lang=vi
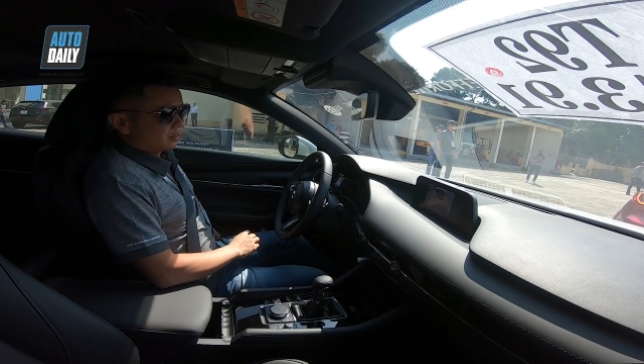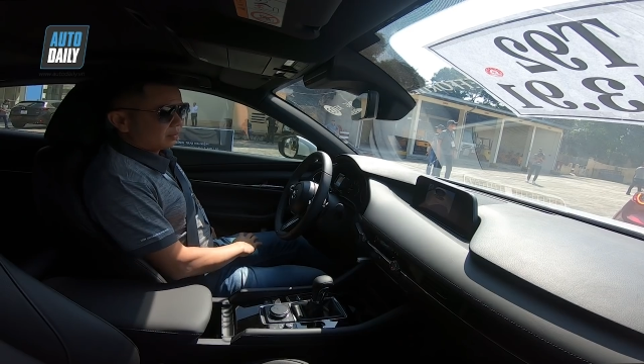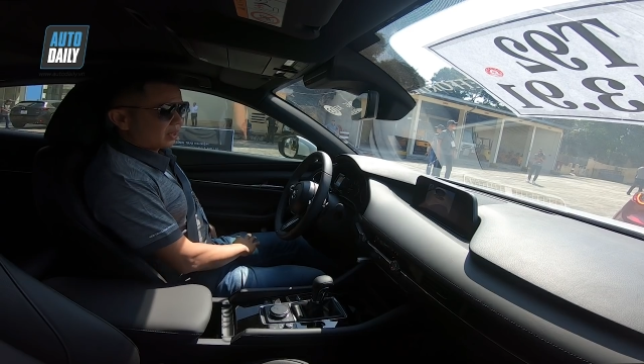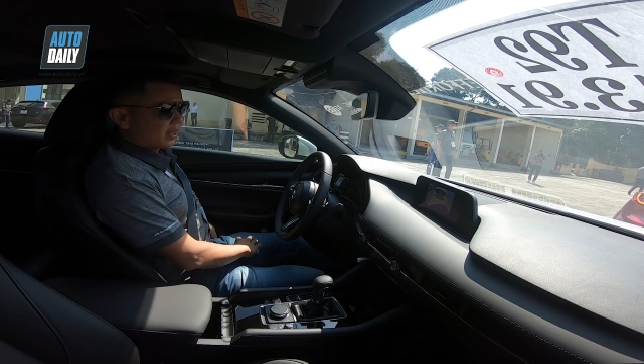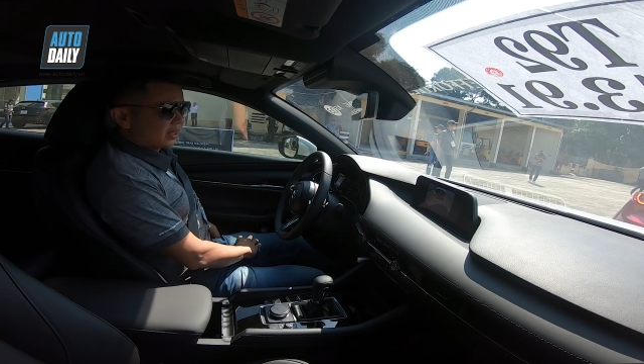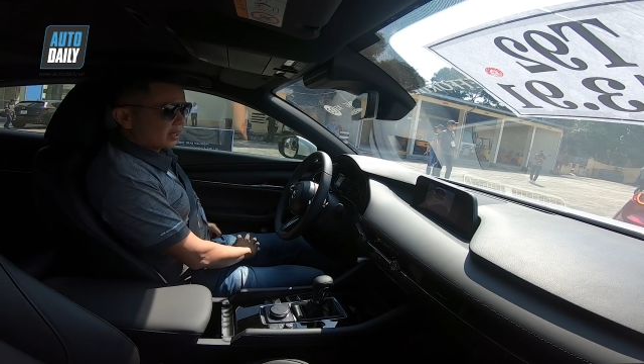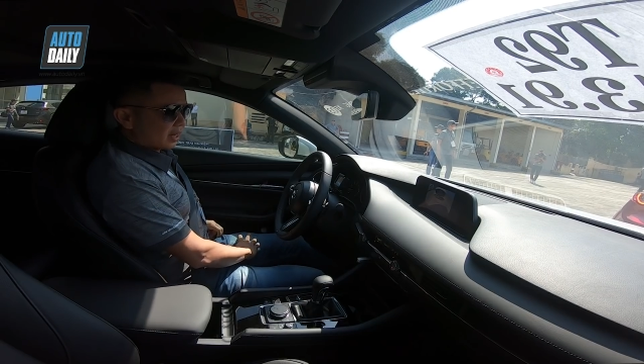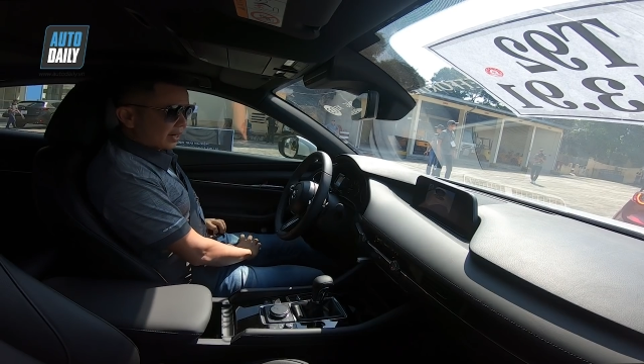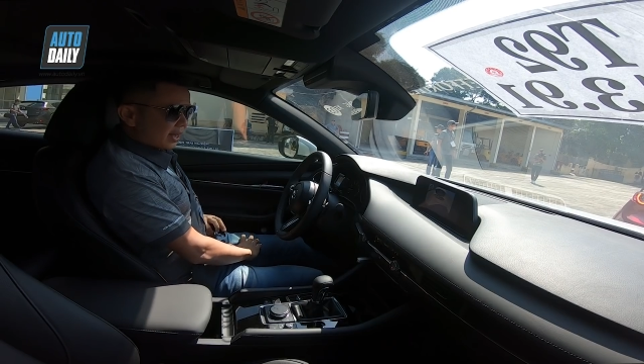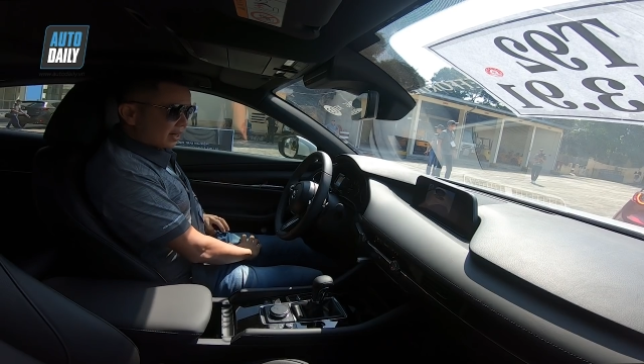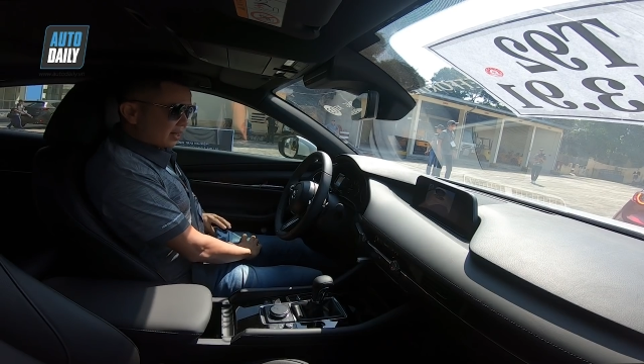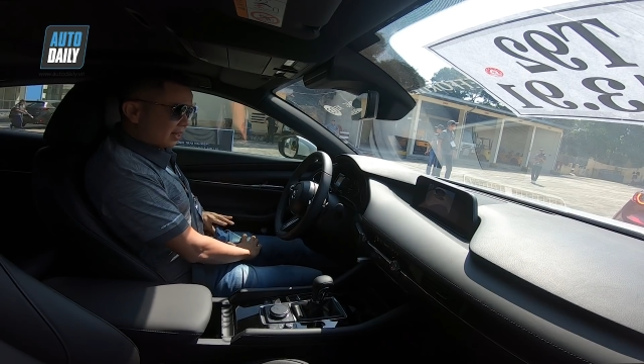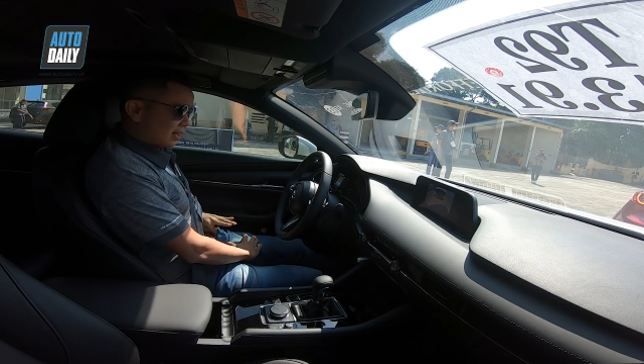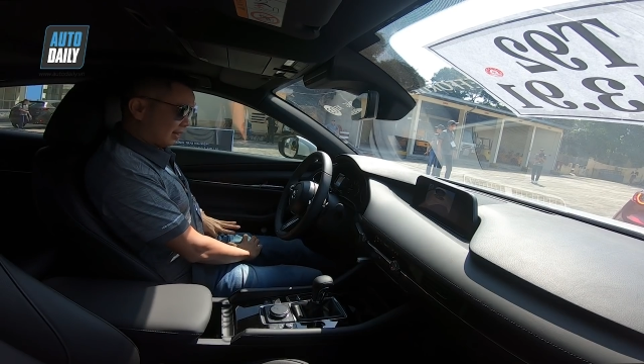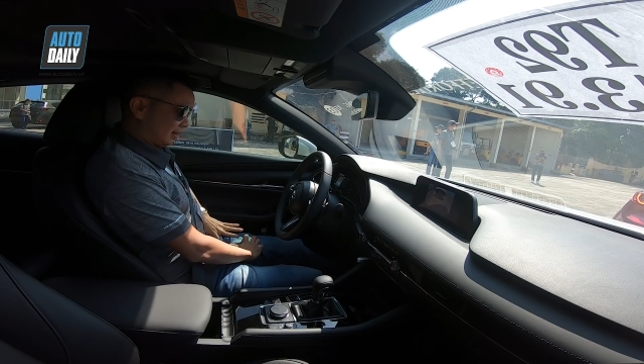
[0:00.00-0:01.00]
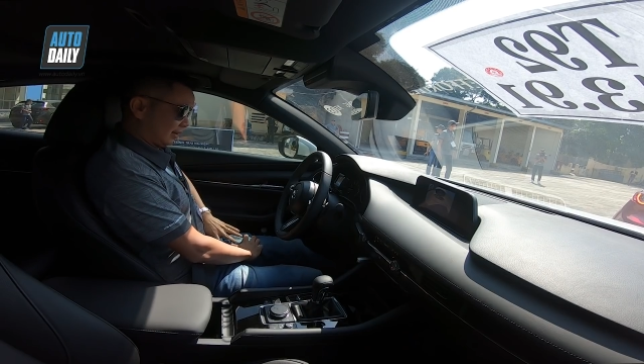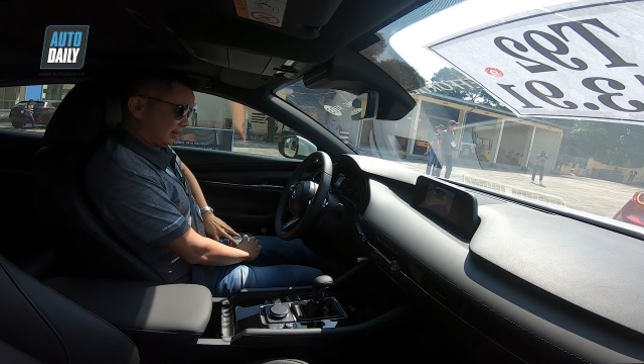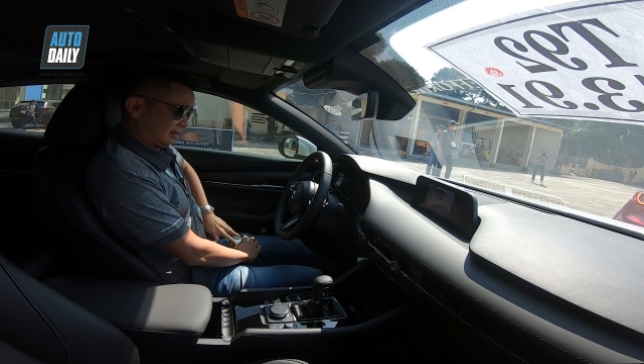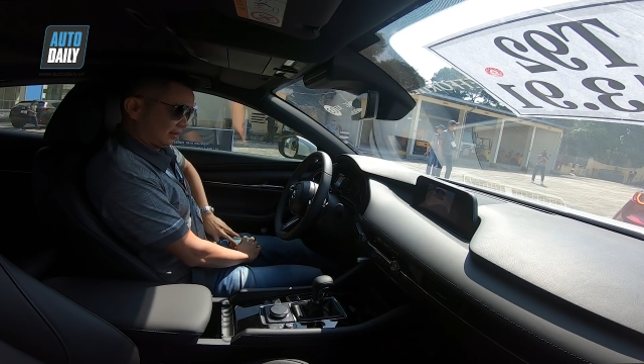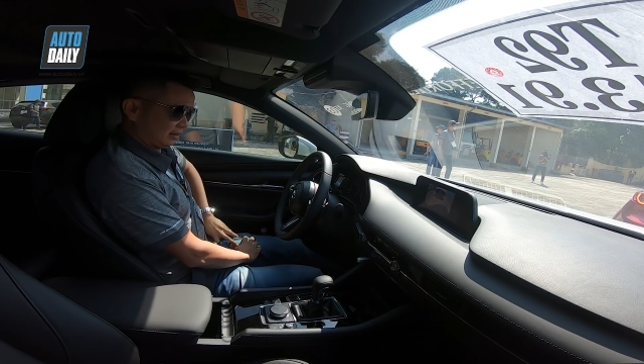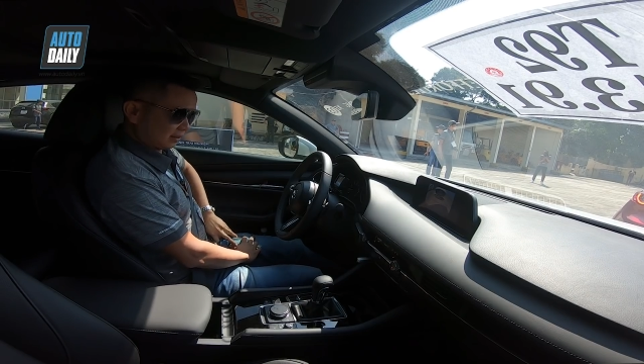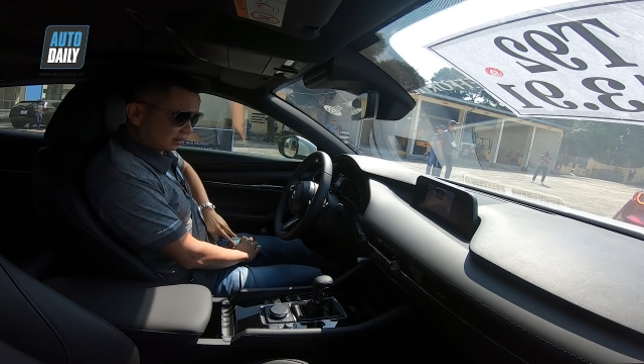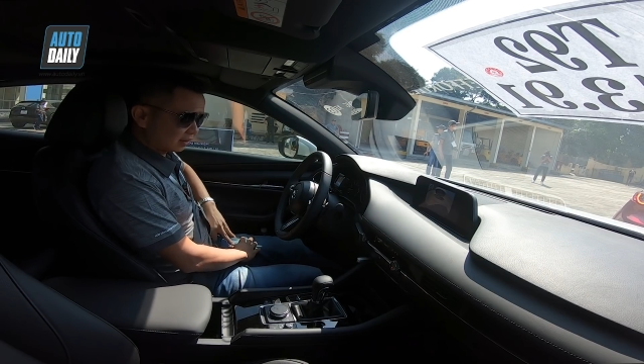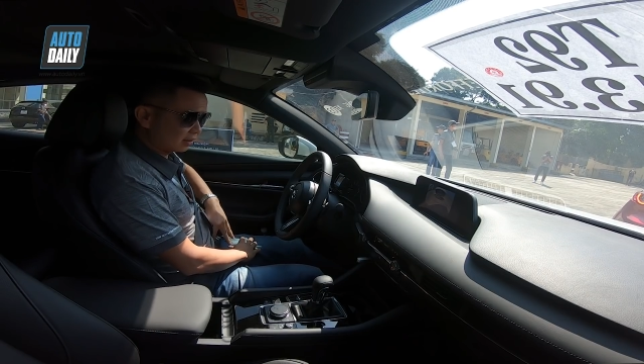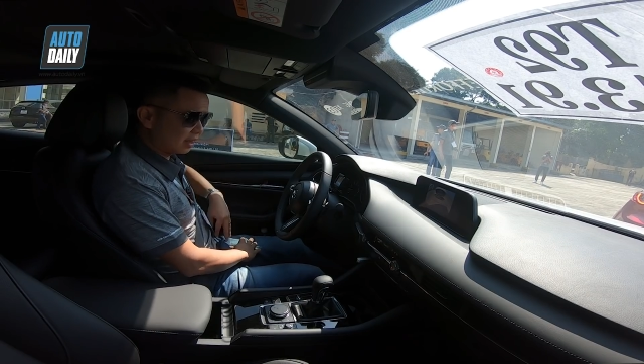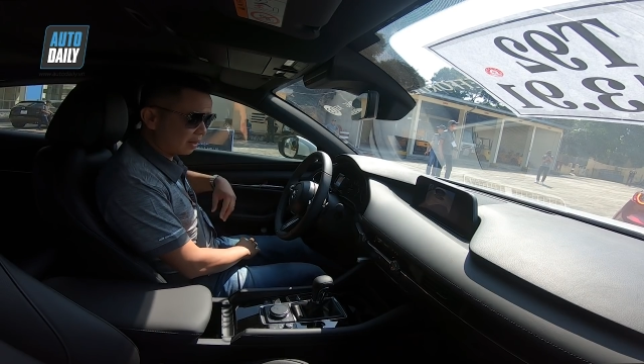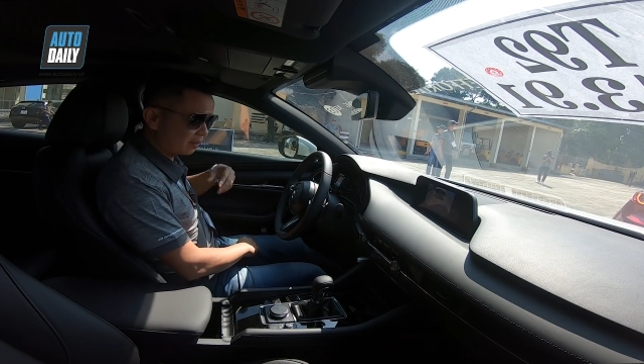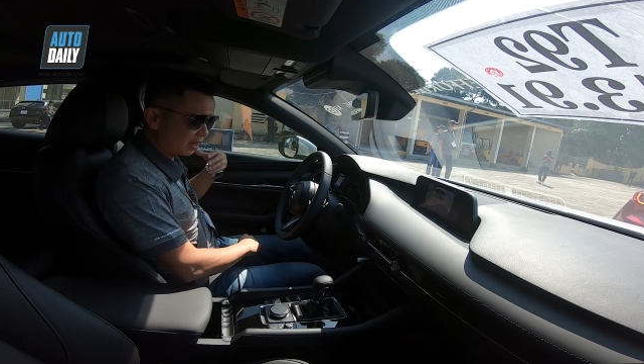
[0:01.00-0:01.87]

Màn hình căng đét. Đẹp